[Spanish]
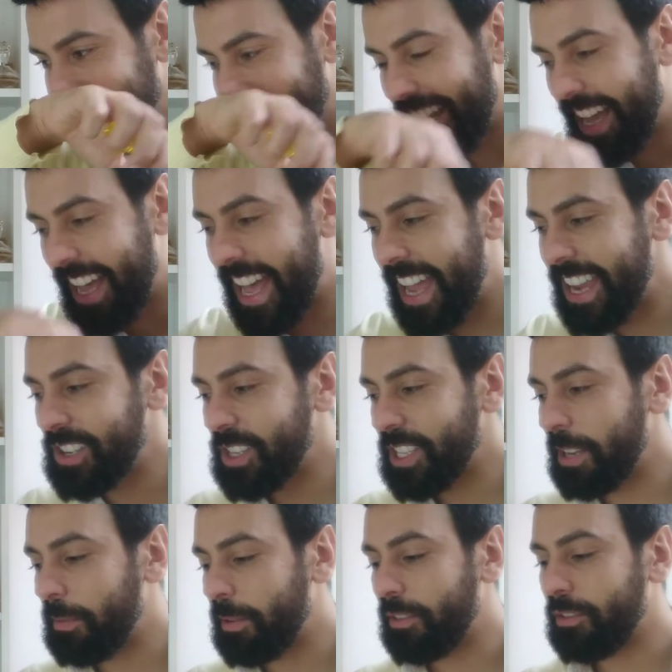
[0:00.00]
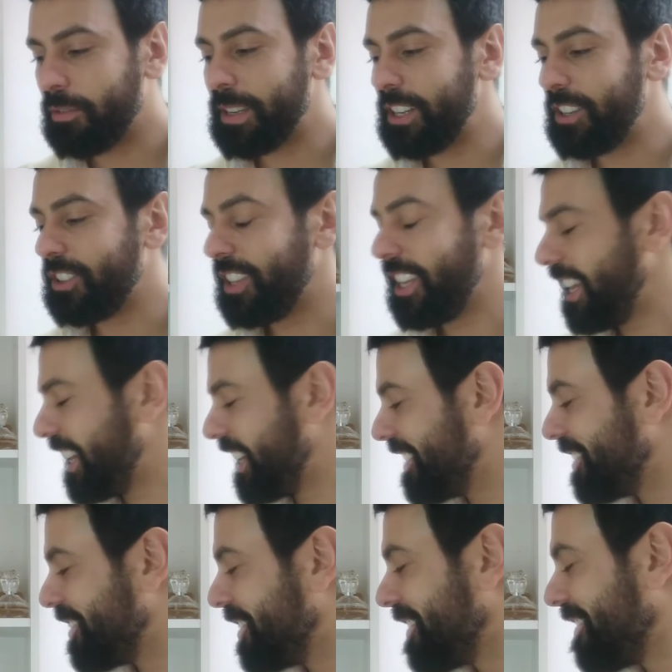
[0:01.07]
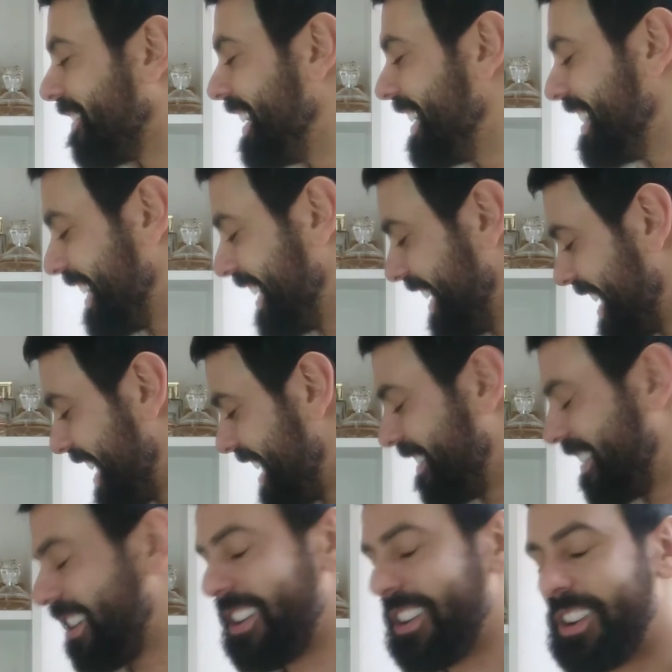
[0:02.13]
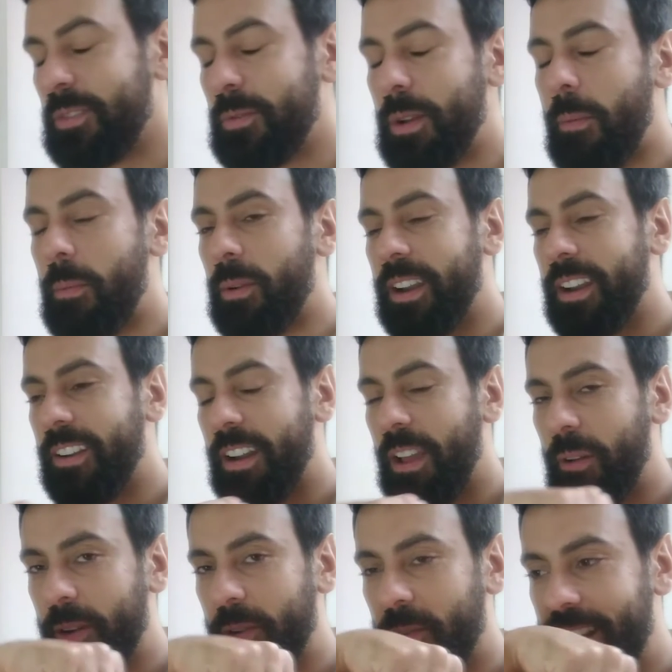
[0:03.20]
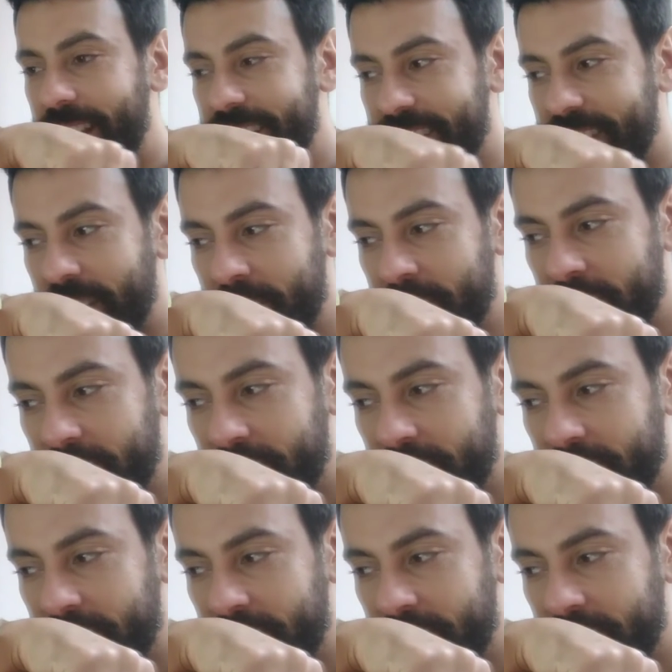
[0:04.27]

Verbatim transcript: Ay, yo este perfume lo tengo. ¿Cuál será? Bueno, no, no me voy a poner ahora a ver cuál es.